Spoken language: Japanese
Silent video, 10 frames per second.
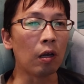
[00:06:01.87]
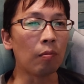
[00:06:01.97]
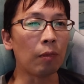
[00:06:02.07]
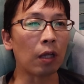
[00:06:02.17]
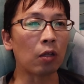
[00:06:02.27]

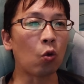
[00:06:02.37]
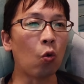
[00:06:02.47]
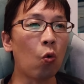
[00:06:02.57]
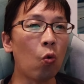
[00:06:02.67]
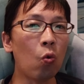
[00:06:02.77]
まあ、
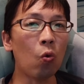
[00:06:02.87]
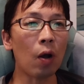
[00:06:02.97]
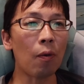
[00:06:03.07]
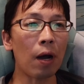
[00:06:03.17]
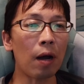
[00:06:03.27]
動画
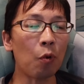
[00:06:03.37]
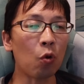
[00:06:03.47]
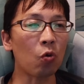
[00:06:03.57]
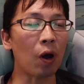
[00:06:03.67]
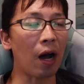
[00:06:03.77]
は
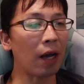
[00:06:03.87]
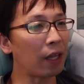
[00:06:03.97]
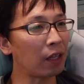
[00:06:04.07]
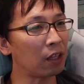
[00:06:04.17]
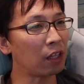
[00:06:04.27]
僕は上
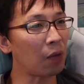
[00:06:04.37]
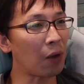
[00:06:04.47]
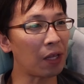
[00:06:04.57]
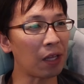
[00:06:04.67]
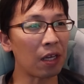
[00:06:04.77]
げて
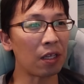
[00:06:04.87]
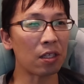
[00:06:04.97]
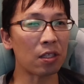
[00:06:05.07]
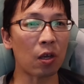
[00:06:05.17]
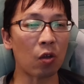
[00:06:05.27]
はいないで
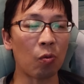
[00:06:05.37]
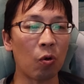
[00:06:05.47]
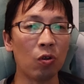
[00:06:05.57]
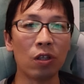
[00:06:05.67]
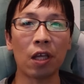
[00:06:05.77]
すけども、
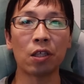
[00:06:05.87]
運転